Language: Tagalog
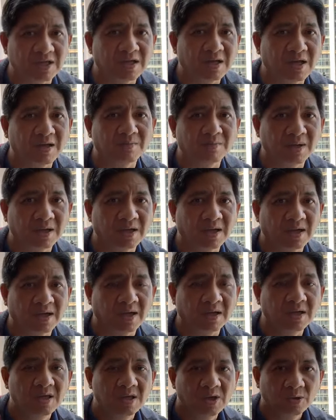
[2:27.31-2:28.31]
na ang
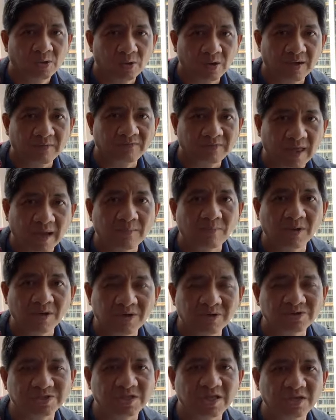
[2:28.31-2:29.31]
mga
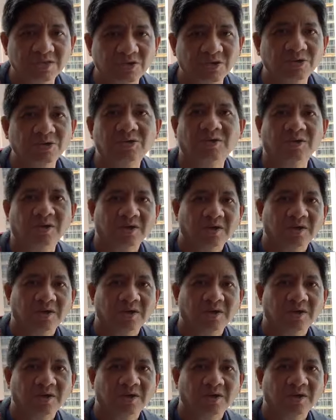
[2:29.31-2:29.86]
OFWs dito.